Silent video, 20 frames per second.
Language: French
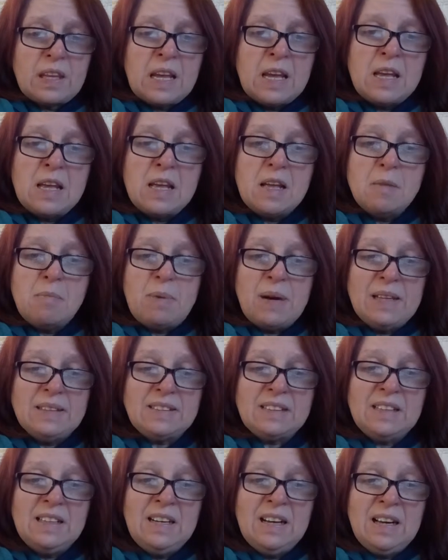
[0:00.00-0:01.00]
et
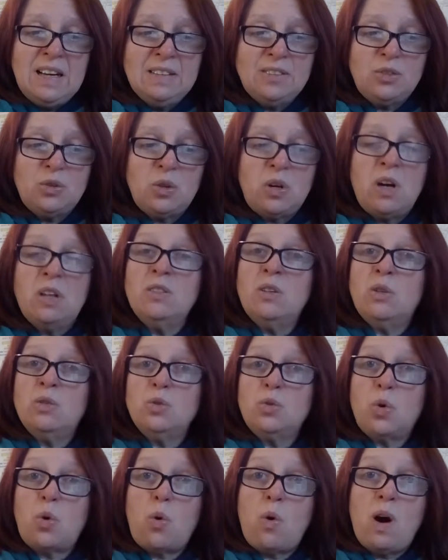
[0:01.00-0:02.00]
placez-la sur un
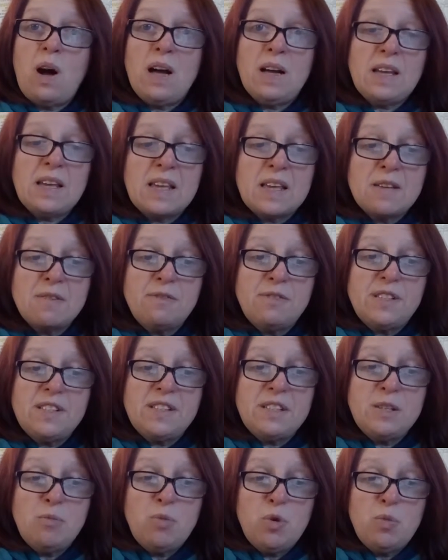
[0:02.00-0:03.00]
endroit qui est
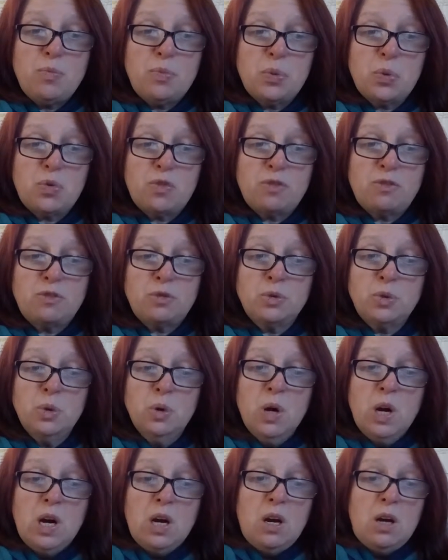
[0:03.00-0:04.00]
visible pour
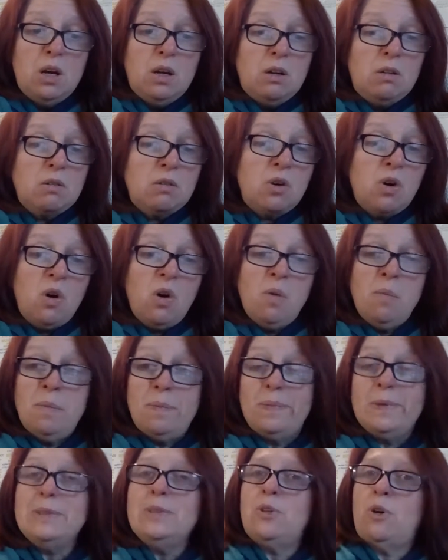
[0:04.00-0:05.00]
vous
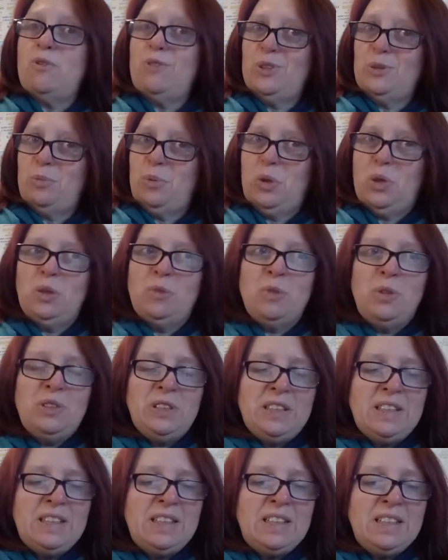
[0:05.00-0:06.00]
comme dans votre
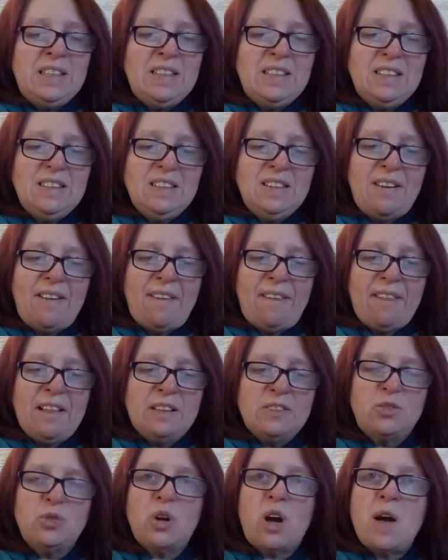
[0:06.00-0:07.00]
porte-monnaie,
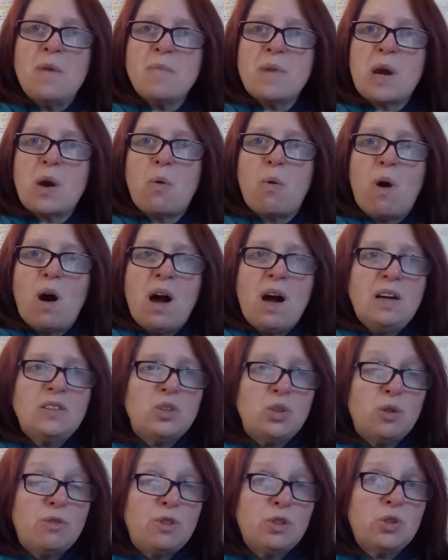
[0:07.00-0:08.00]
sur un miroir,
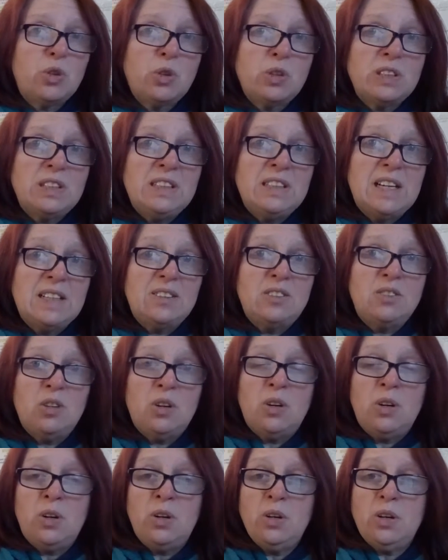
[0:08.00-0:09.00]
sur votre
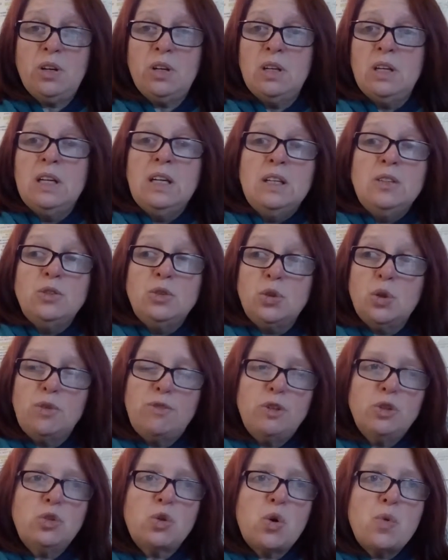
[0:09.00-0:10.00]
ordinateur, sur
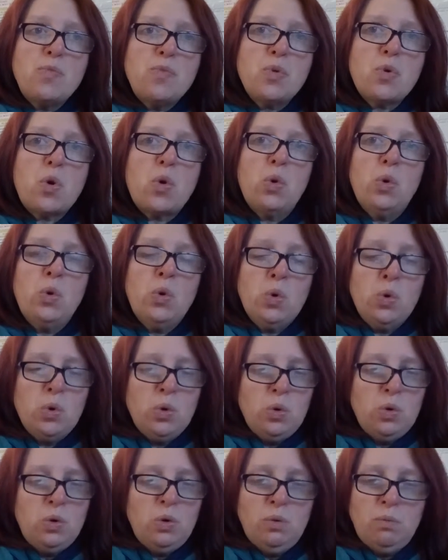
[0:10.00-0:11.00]
votre
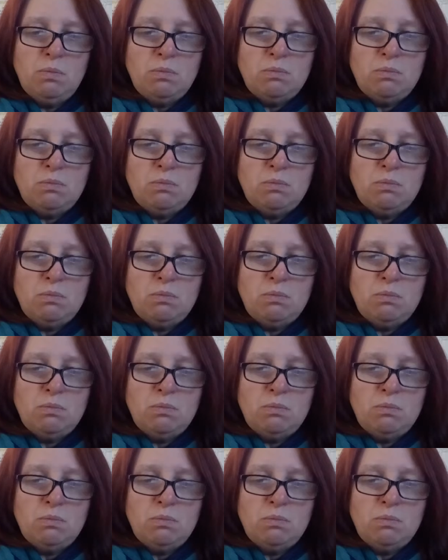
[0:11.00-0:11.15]
bureau,